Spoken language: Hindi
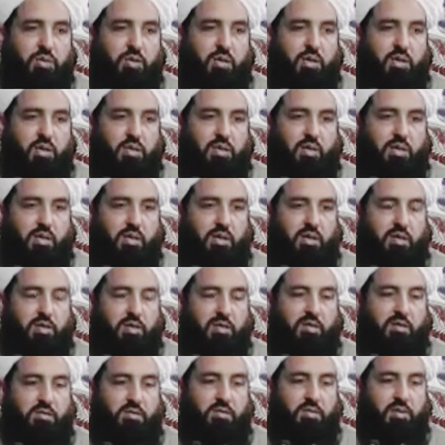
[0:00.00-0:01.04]
कि इन्होंने
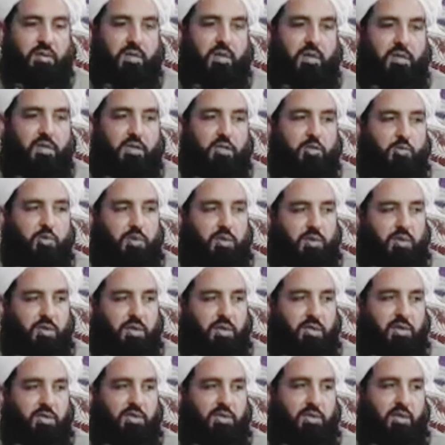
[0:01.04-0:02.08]
हया मेरी
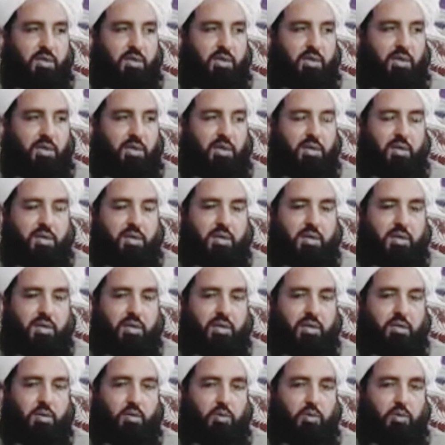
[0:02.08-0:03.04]
नस्बत का किया है